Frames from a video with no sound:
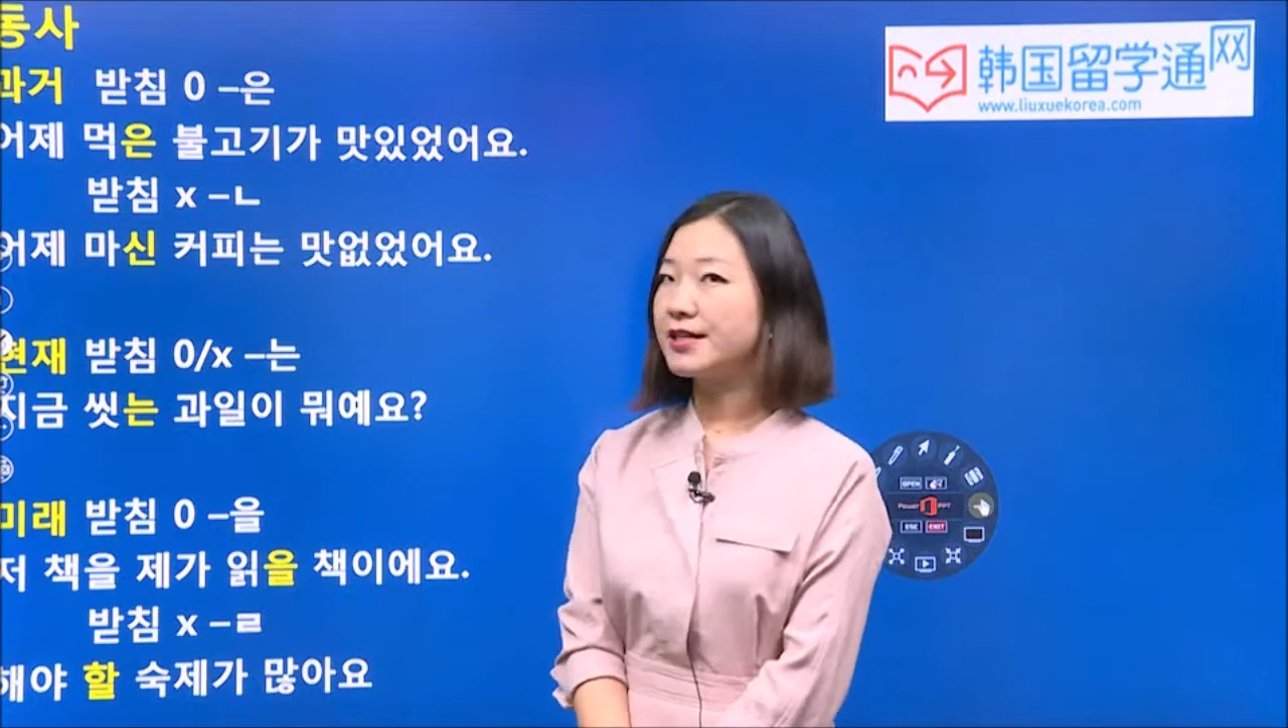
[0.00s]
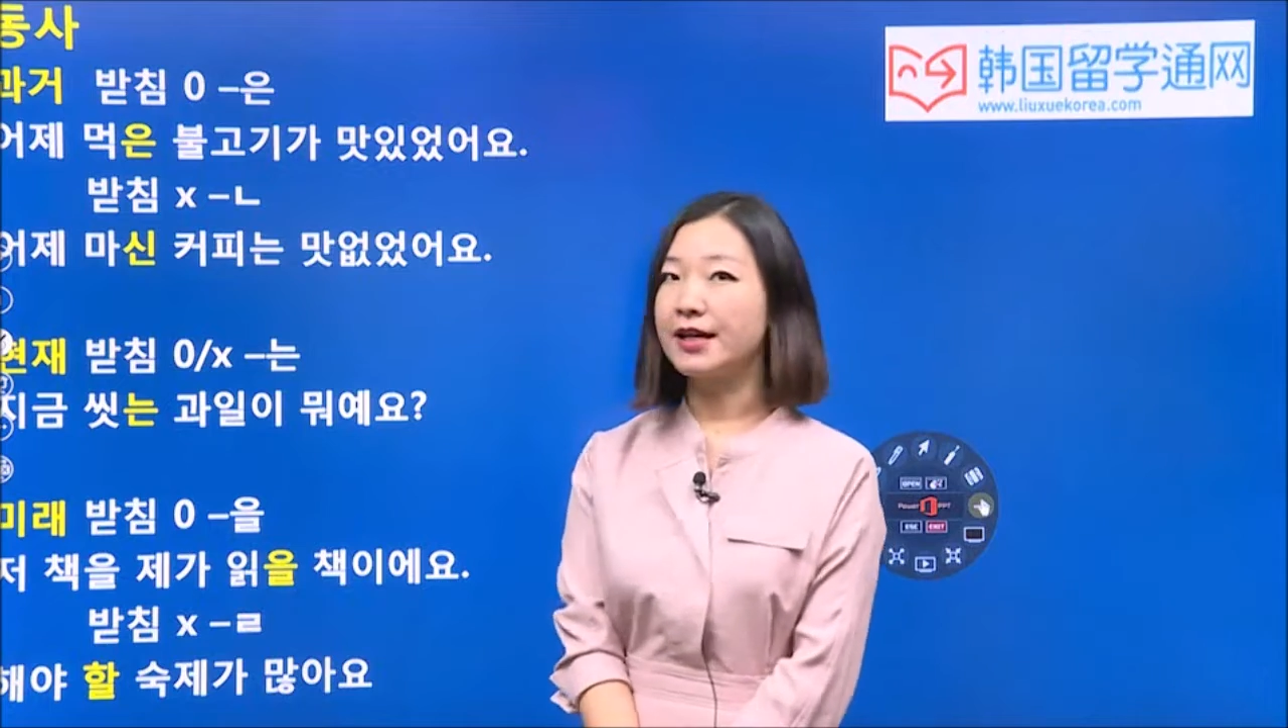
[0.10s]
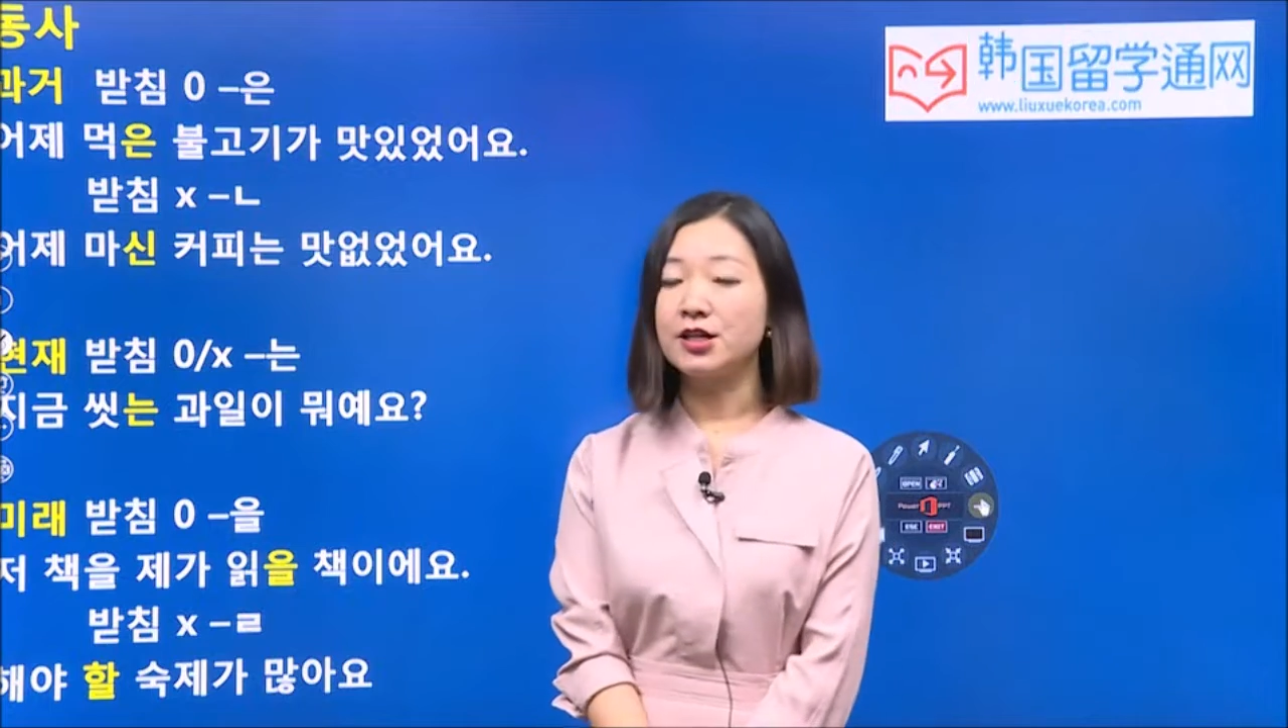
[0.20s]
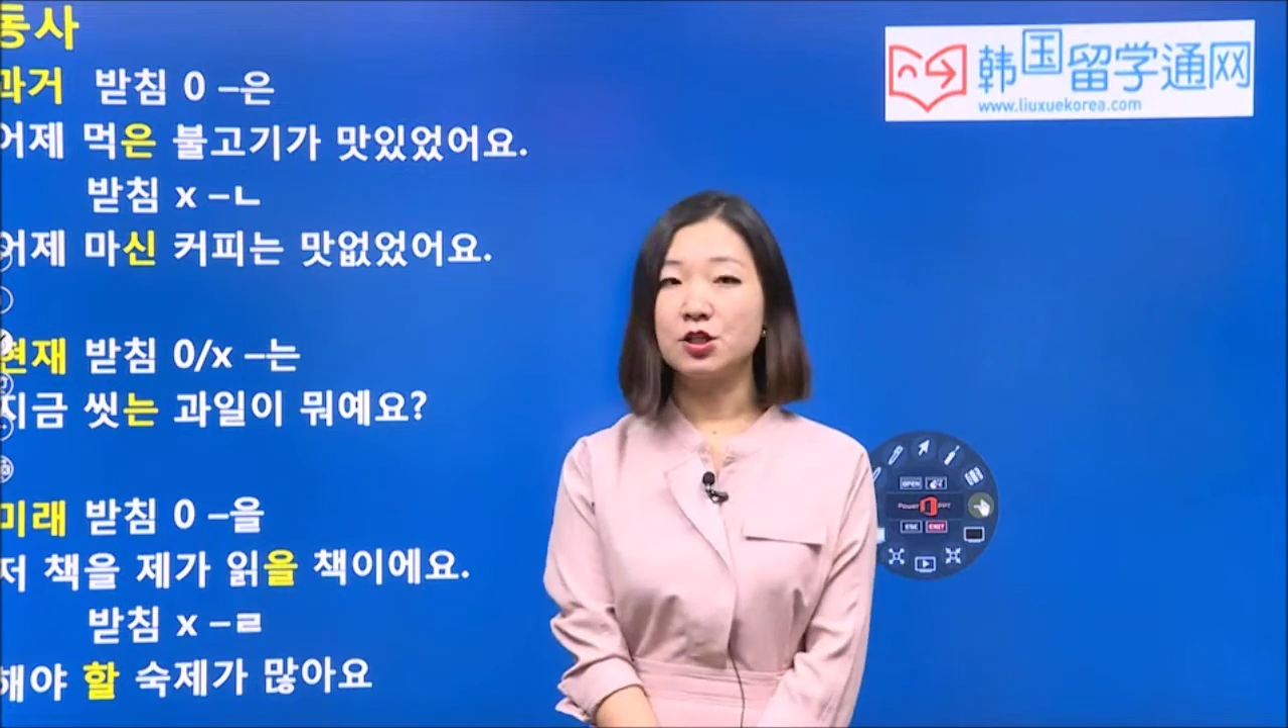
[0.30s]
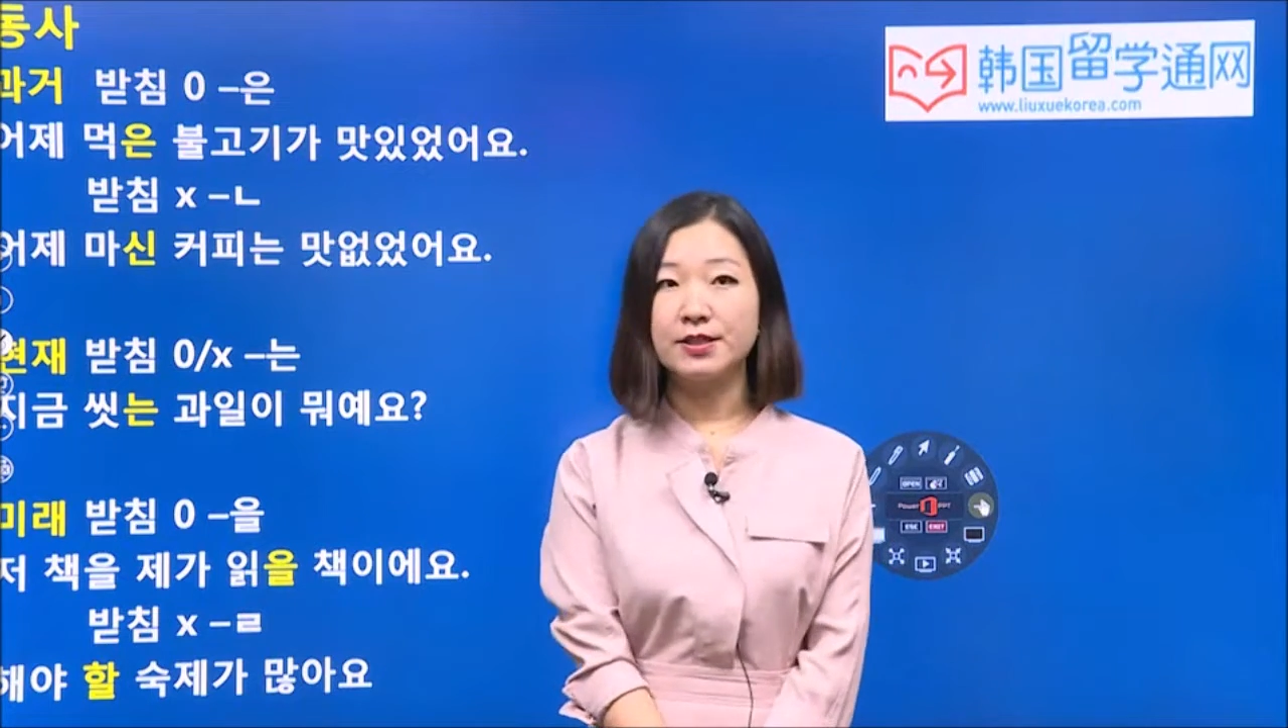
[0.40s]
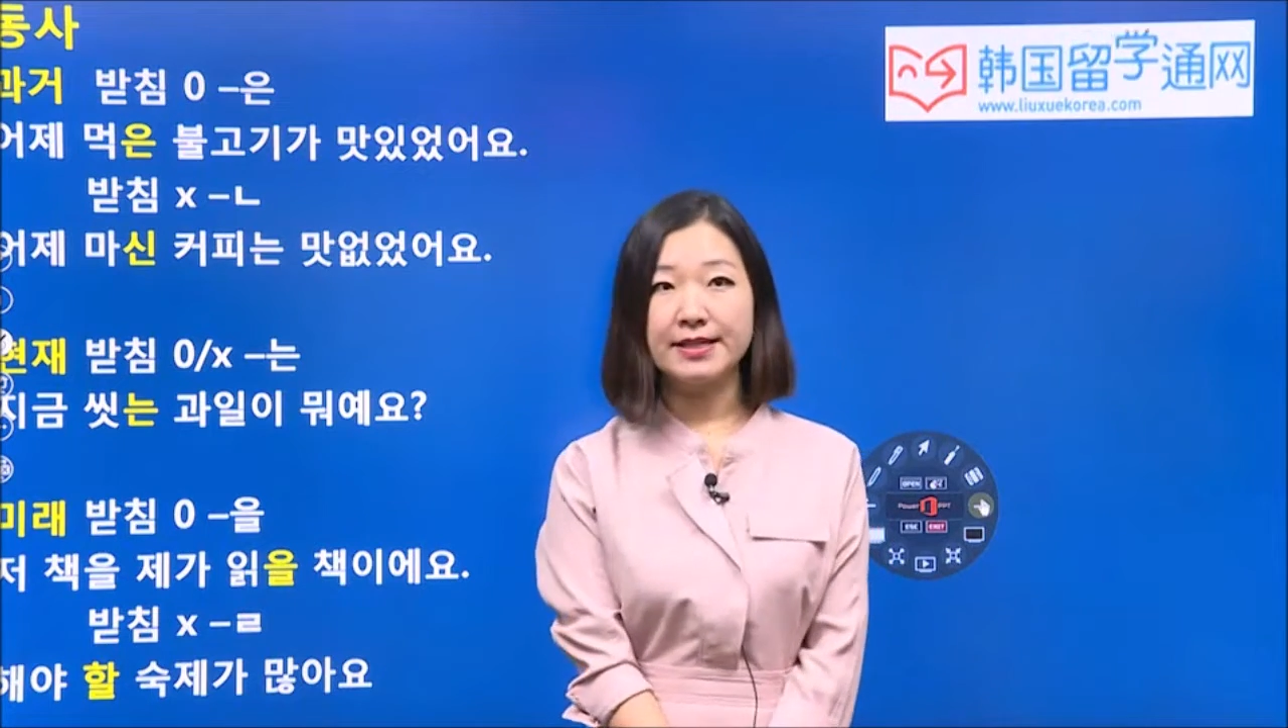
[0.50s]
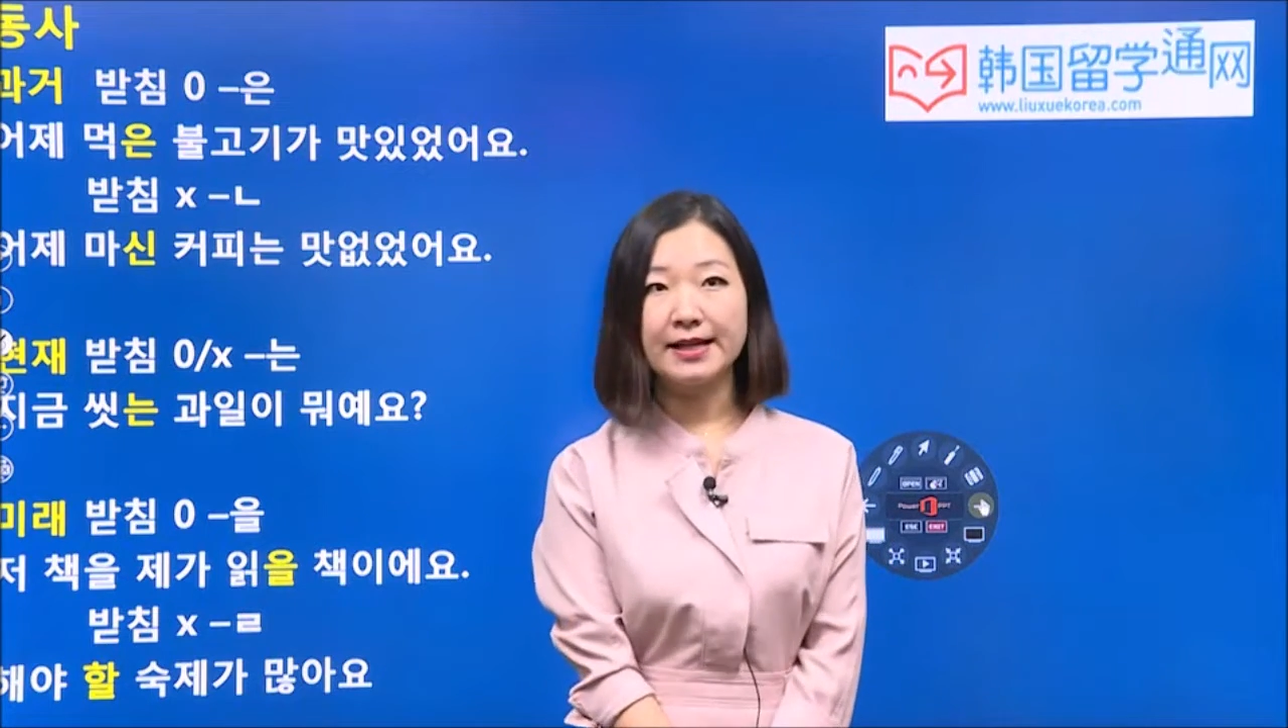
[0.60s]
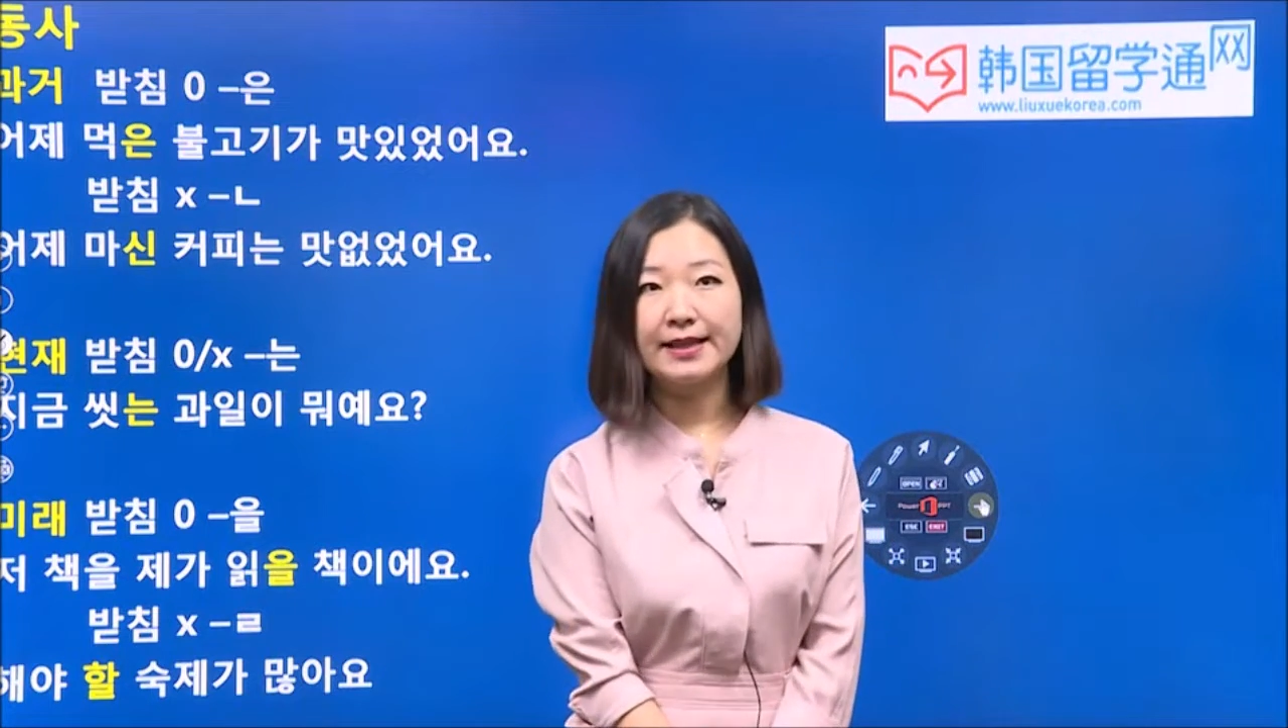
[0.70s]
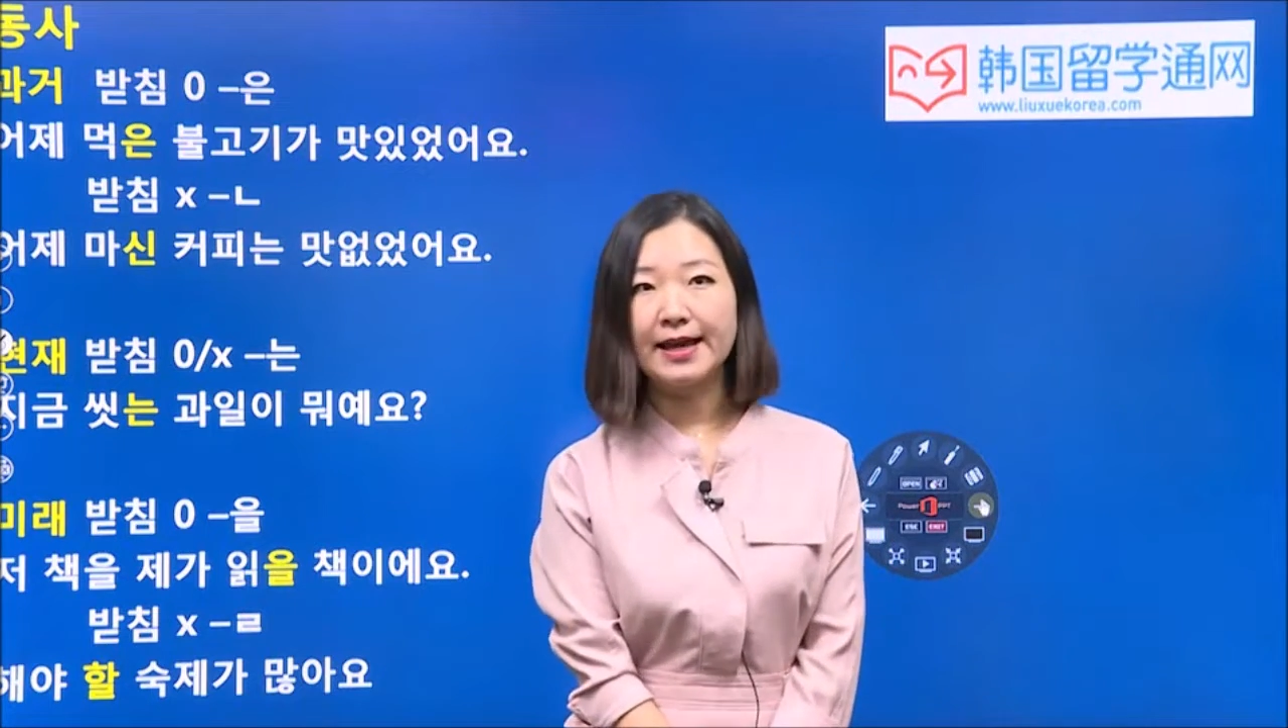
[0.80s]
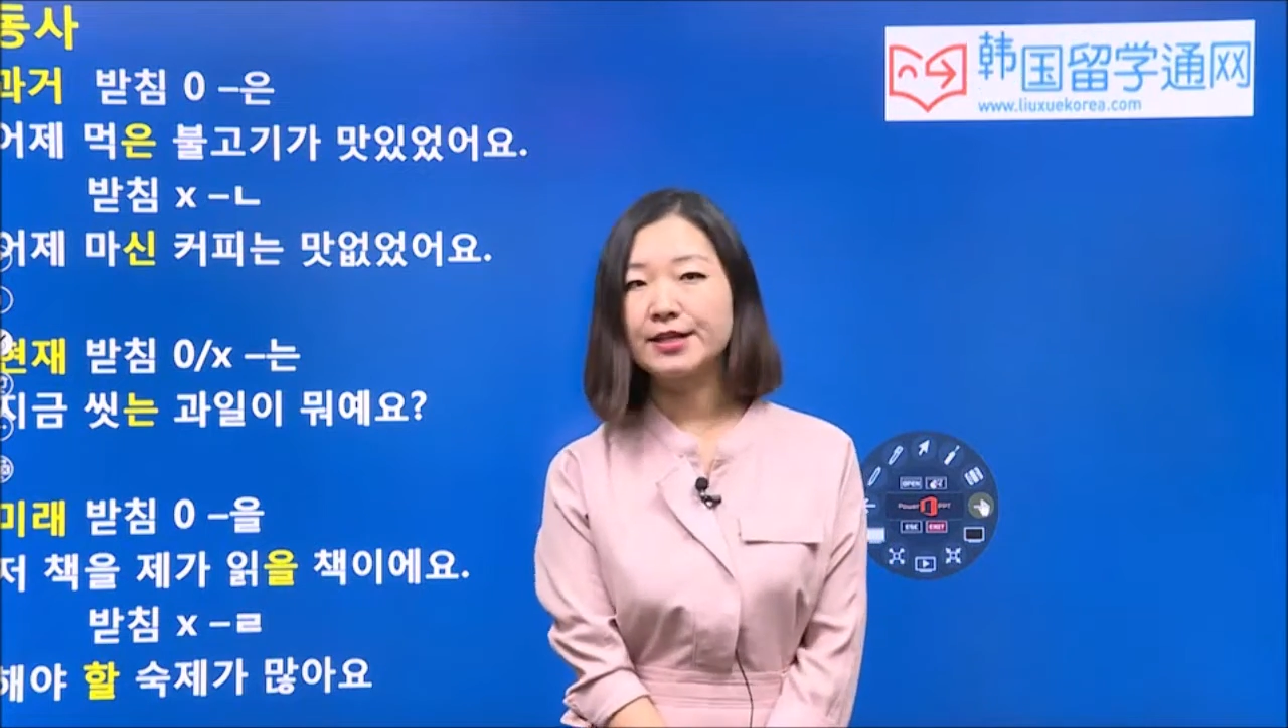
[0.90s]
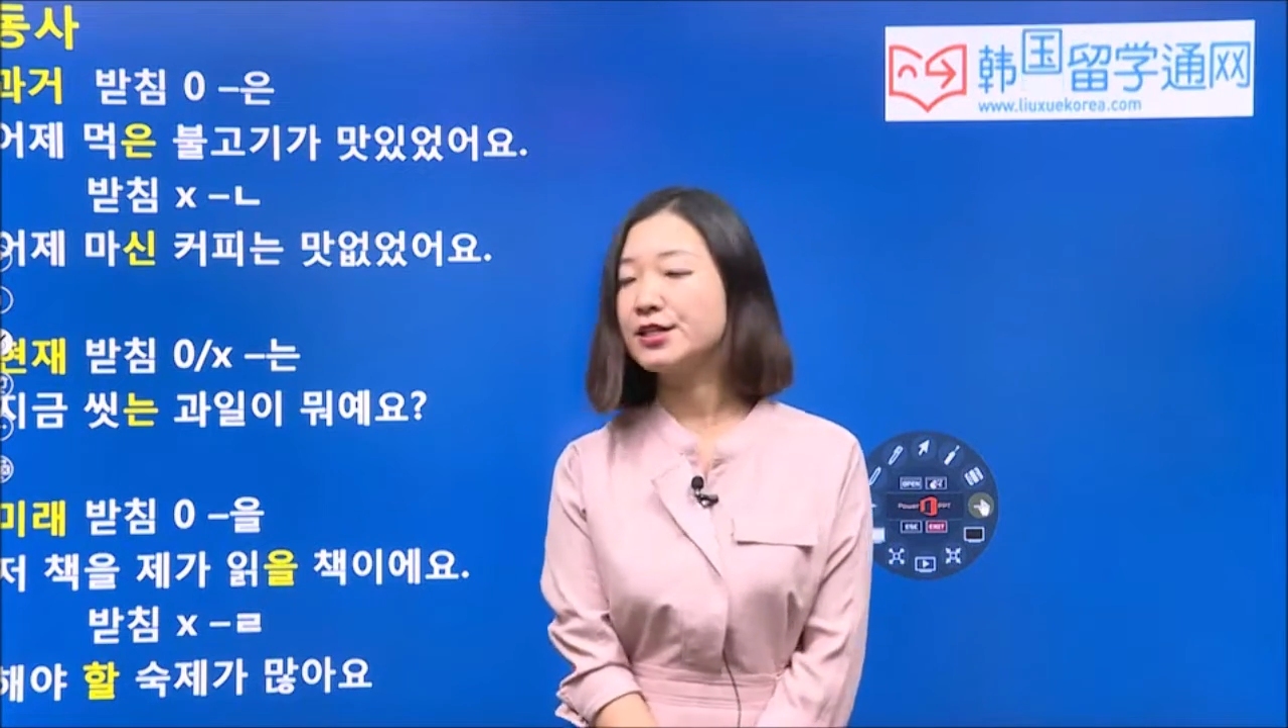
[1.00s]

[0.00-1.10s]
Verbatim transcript: 一个是将来